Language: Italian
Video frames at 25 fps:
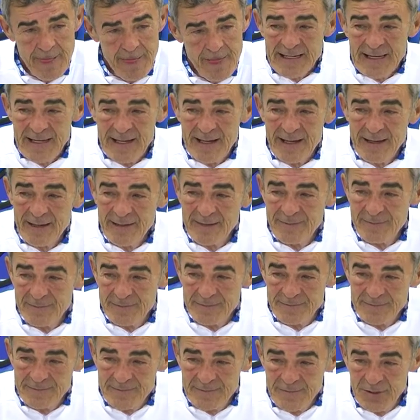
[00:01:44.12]
Dai,
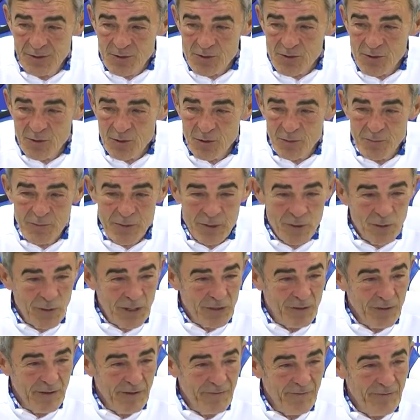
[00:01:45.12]
io sono
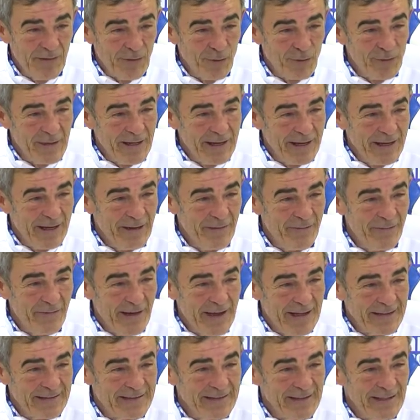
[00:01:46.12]
abituato a valutare i
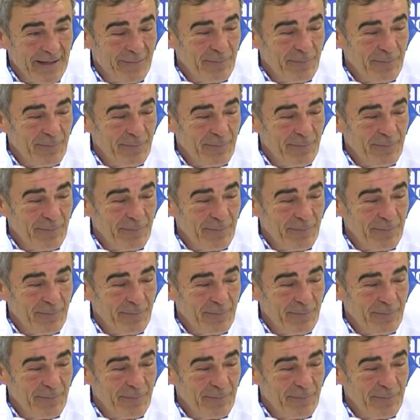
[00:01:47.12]
fatti,